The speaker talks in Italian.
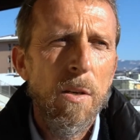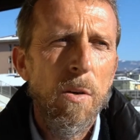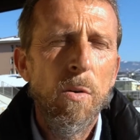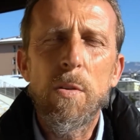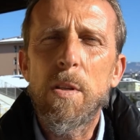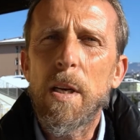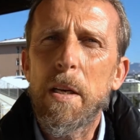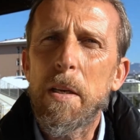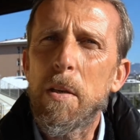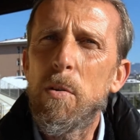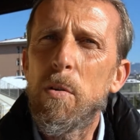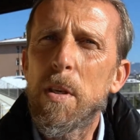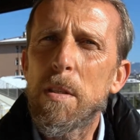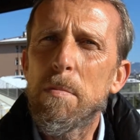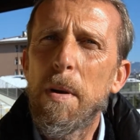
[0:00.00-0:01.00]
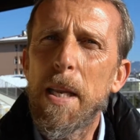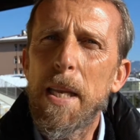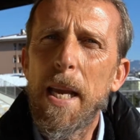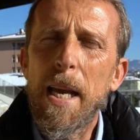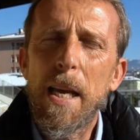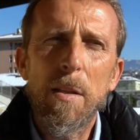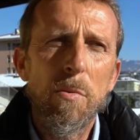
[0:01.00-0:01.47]
oltre al rigore
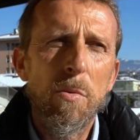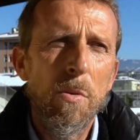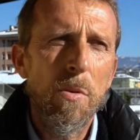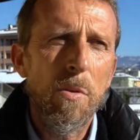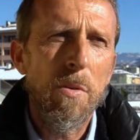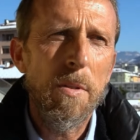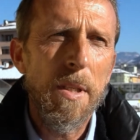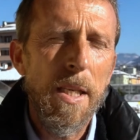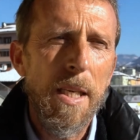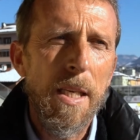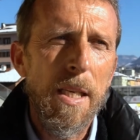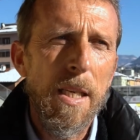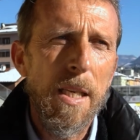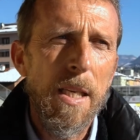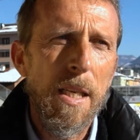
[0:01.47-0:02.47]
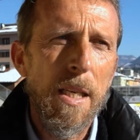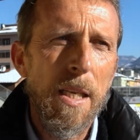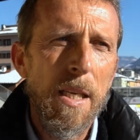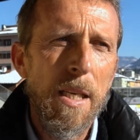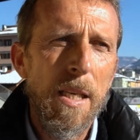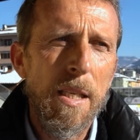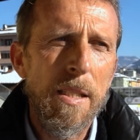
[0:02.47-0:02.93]
sbagliato
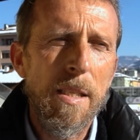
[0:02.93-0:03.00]
eh,